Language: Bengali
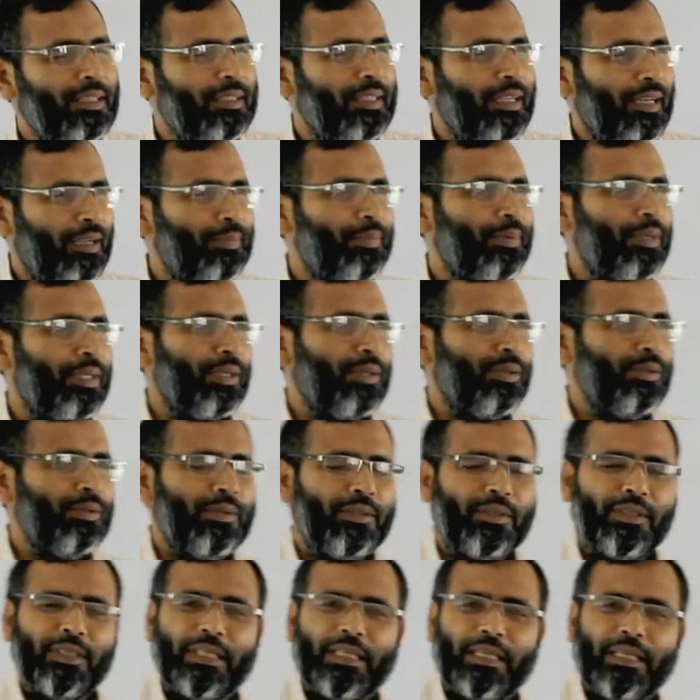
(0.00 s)
তারপরেও
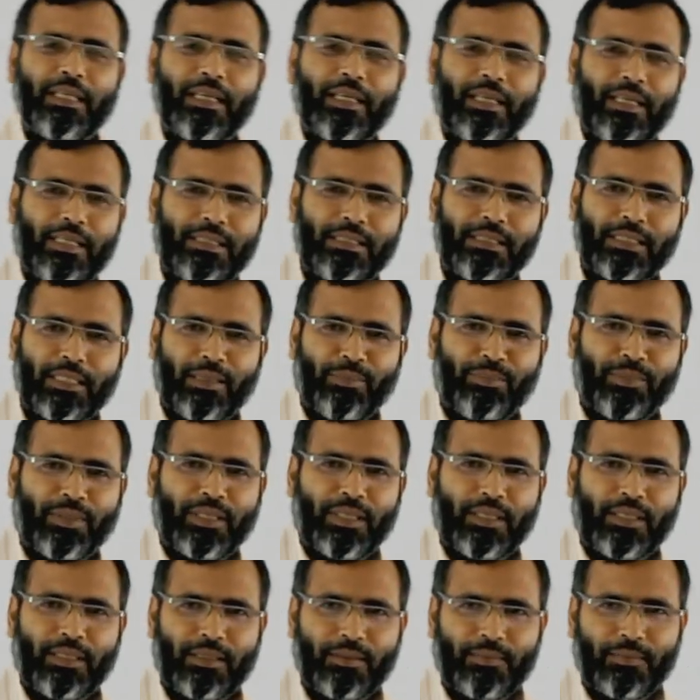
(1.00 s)
এই যে
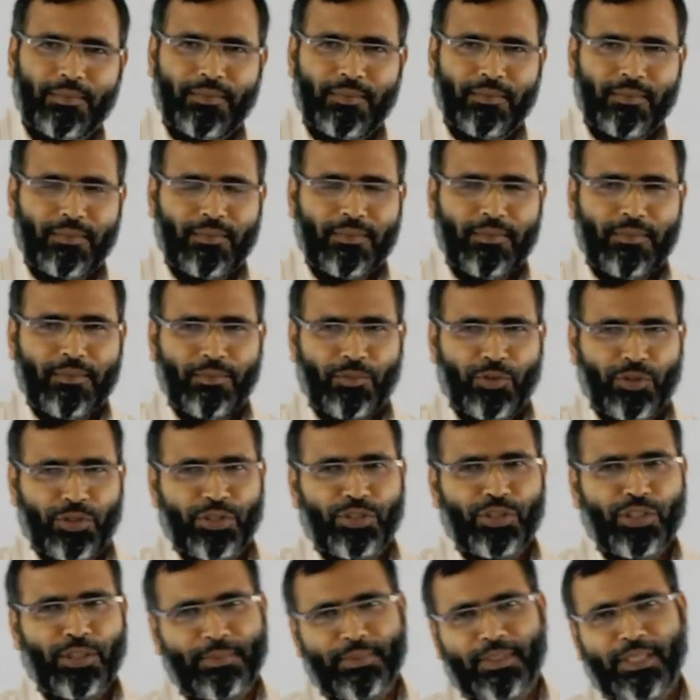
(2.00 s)
আমরা
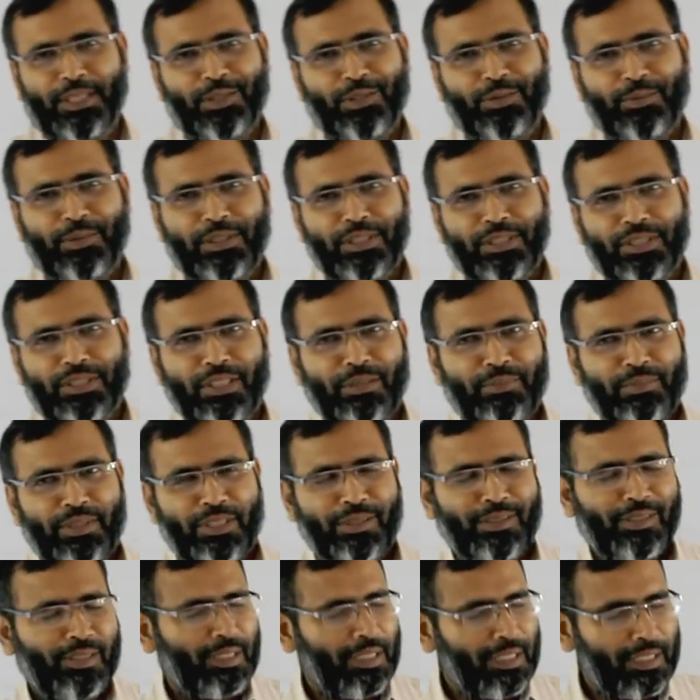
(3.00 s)
প্রতি সপ্তাহে তোমাদের সামনে
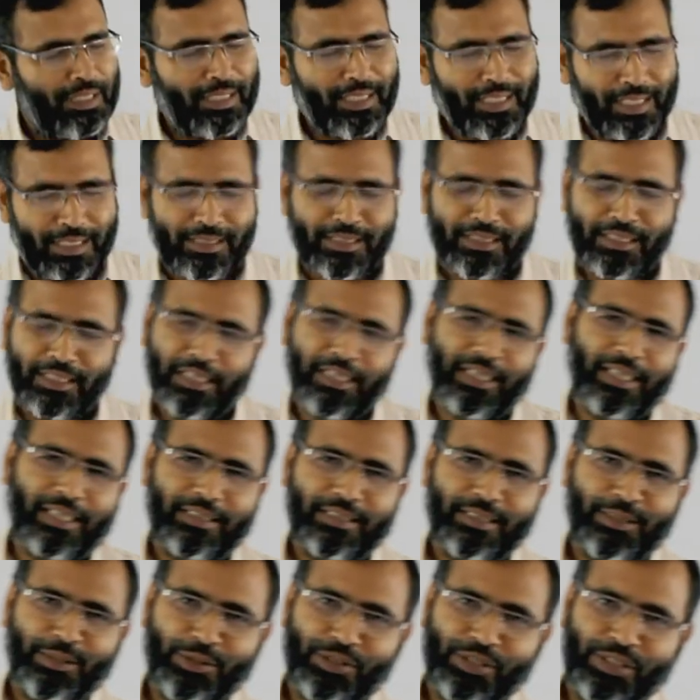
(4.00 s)
অনলাইন ক্লাস নিয়ে
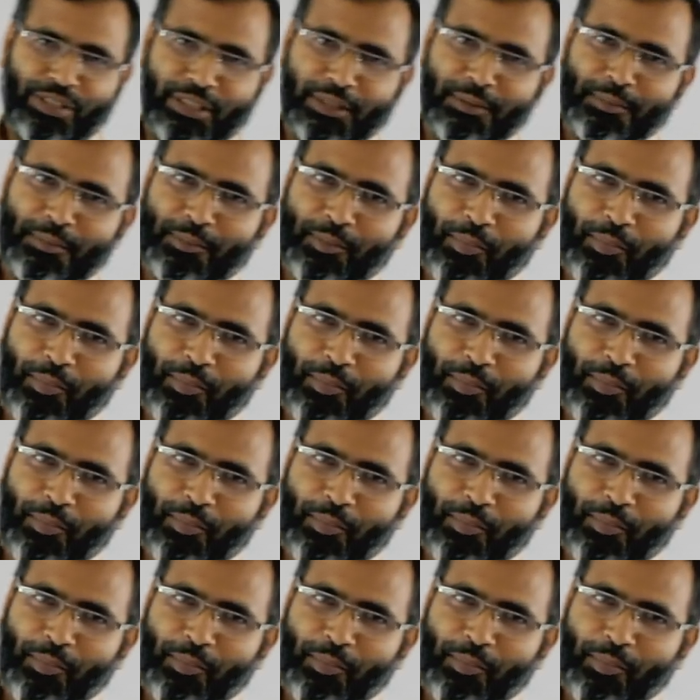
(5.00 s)
হাজির হচ্ছি